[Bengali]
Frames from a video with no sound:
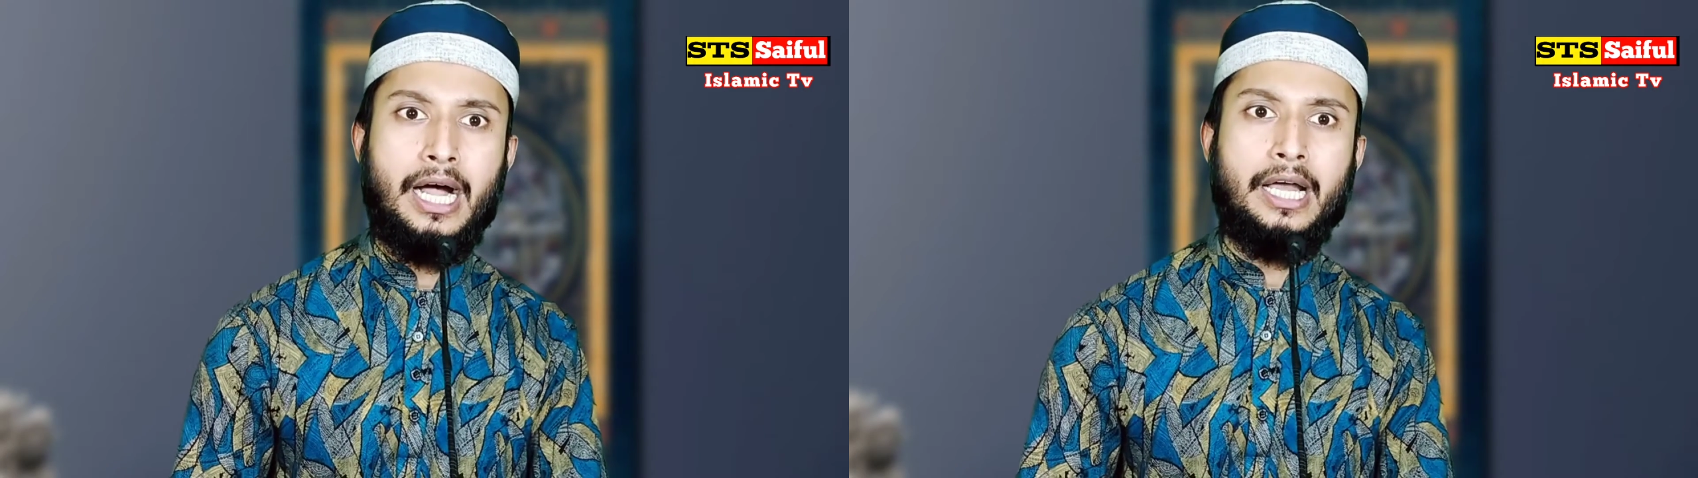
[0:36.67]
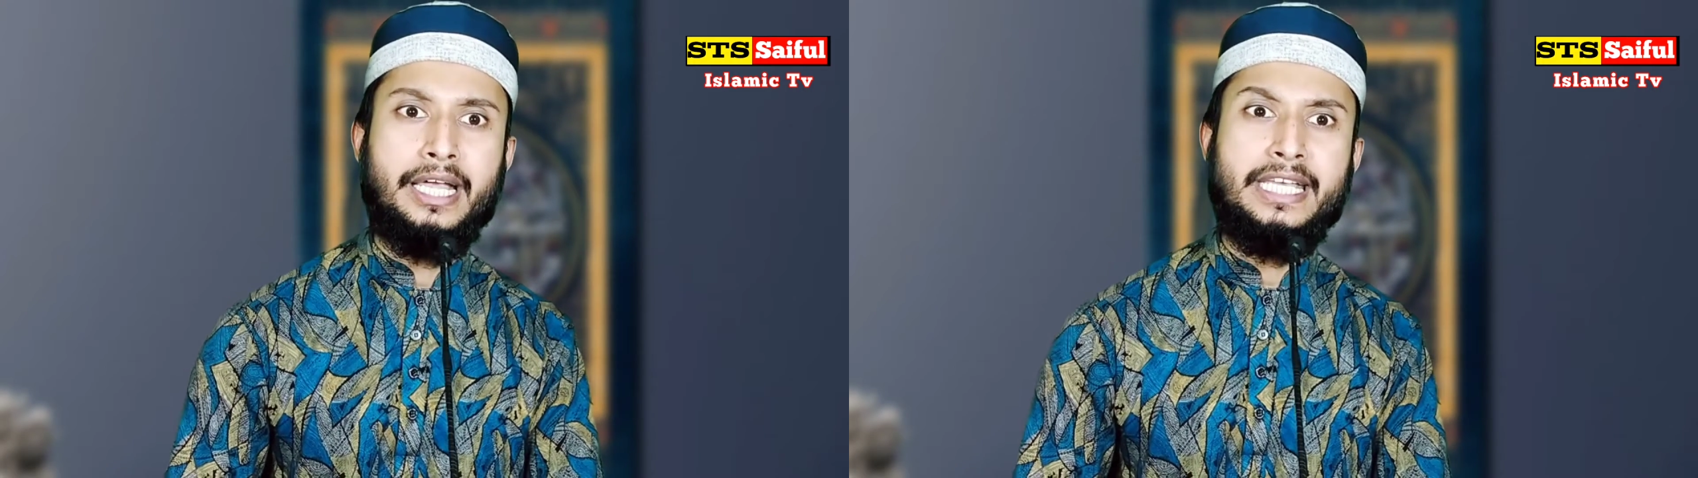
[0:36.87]

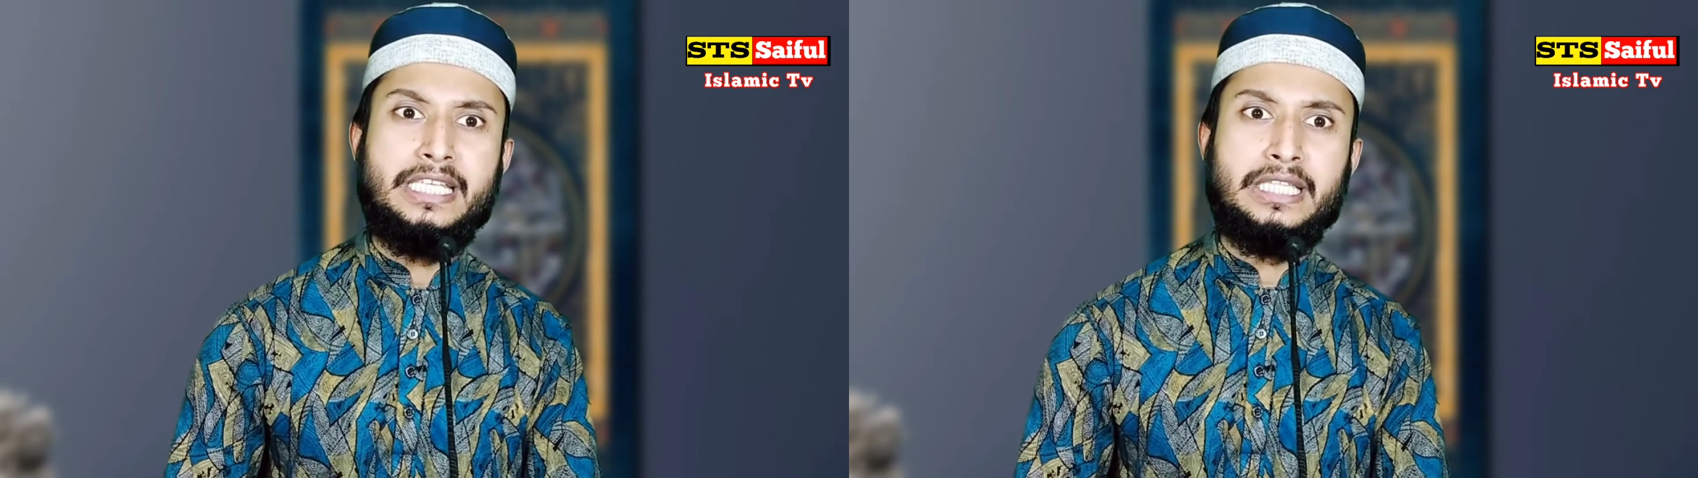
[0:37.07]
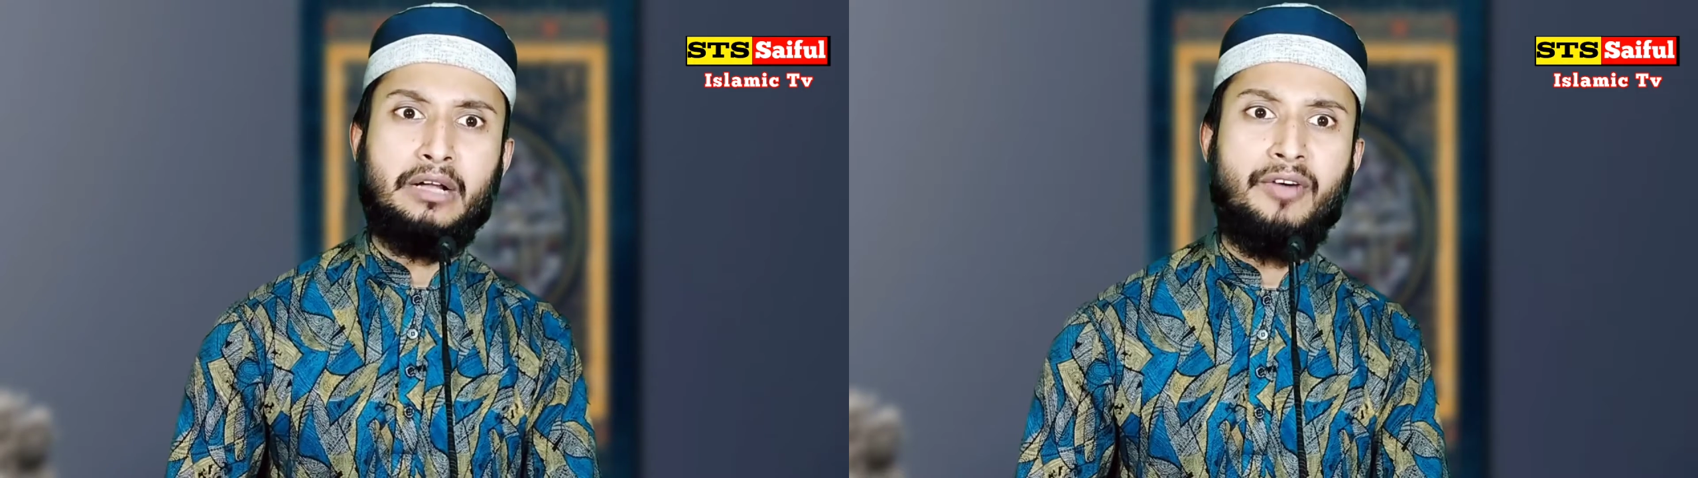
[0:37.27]
আর এই
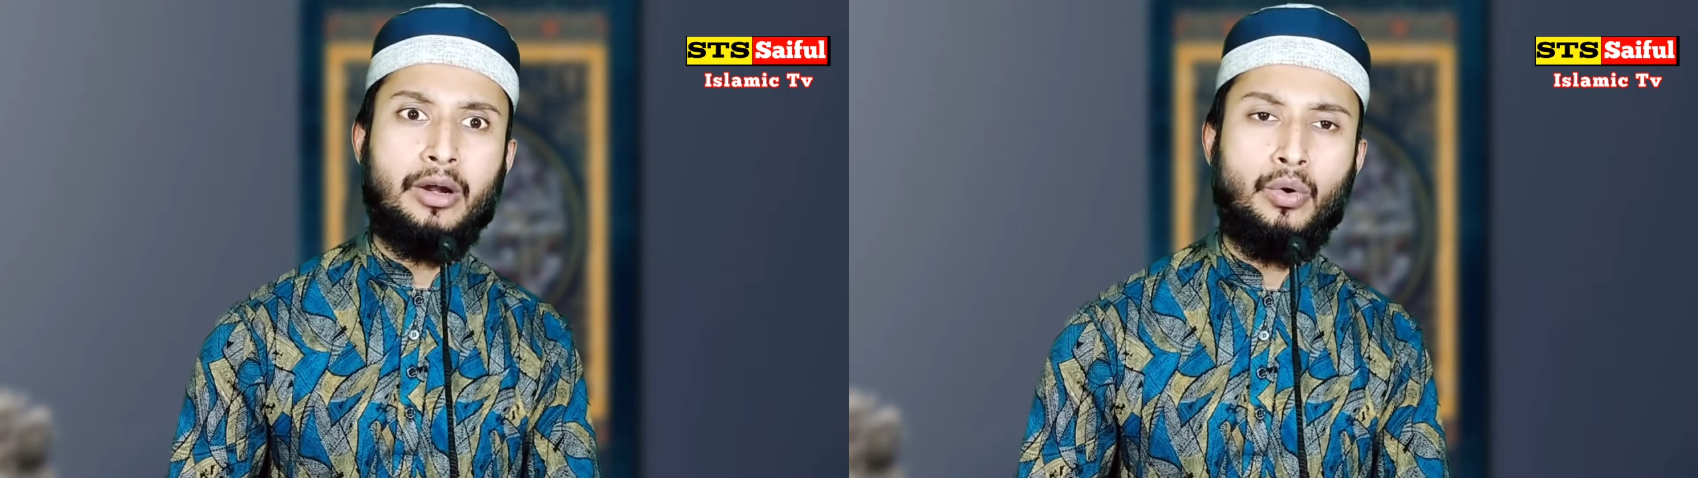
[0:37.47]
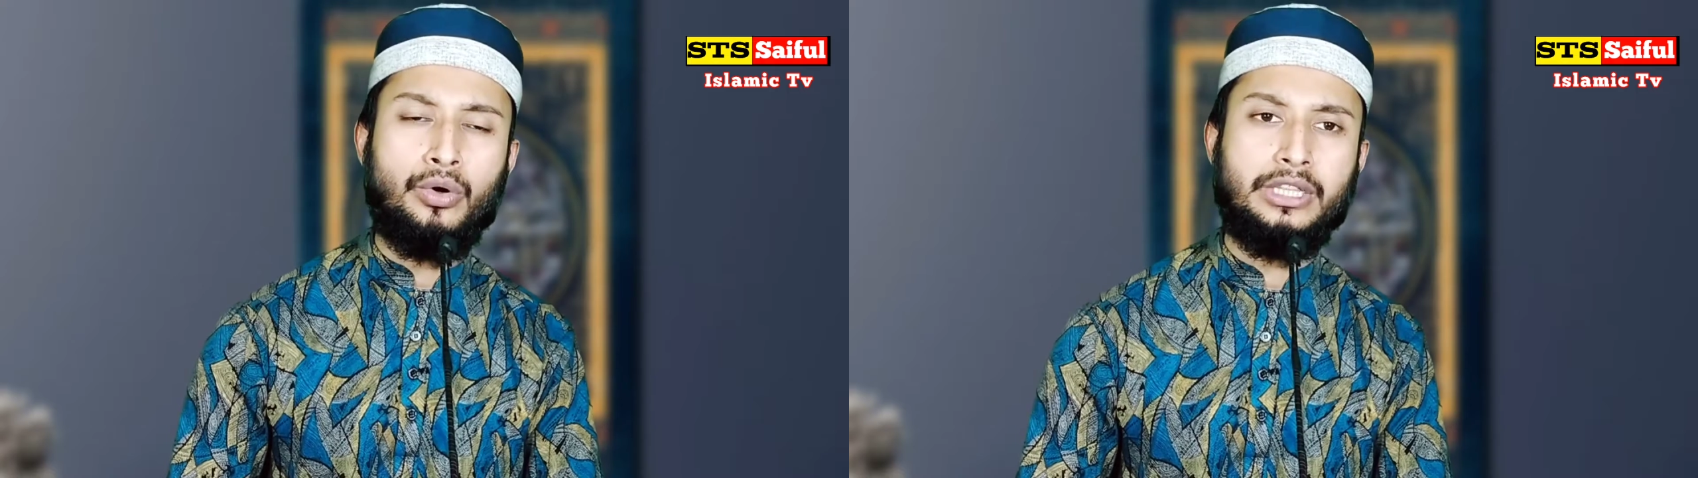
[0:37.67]

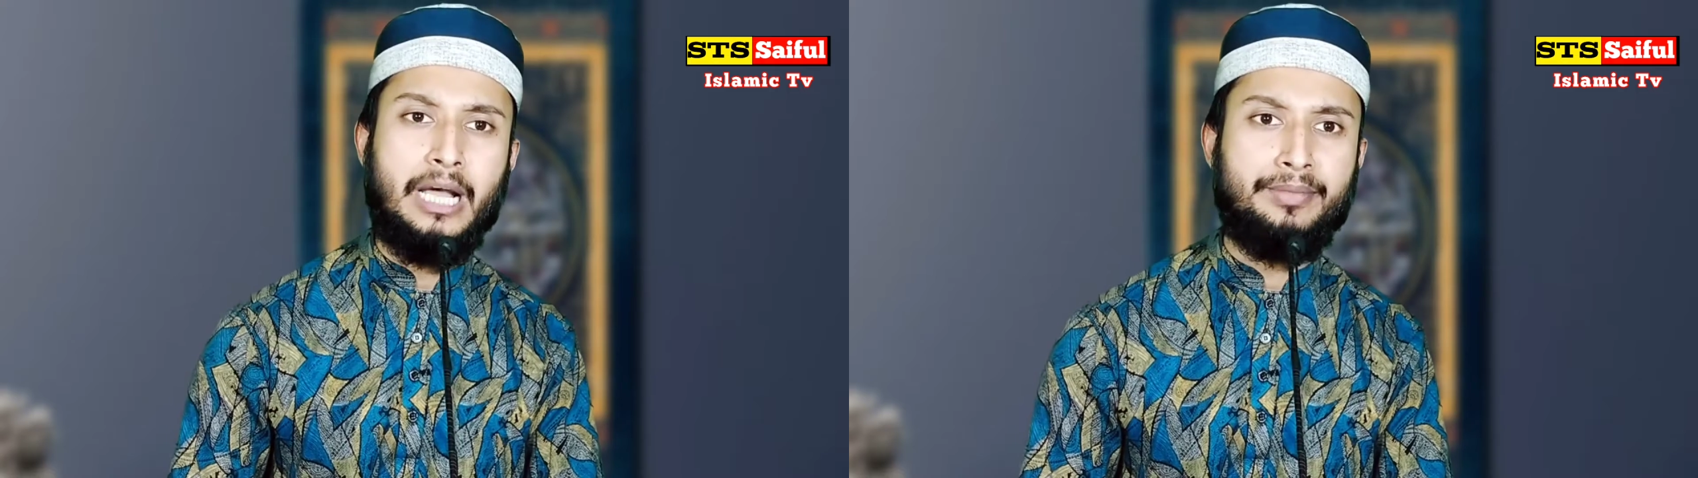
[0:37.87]
ইস্তেকফার করতে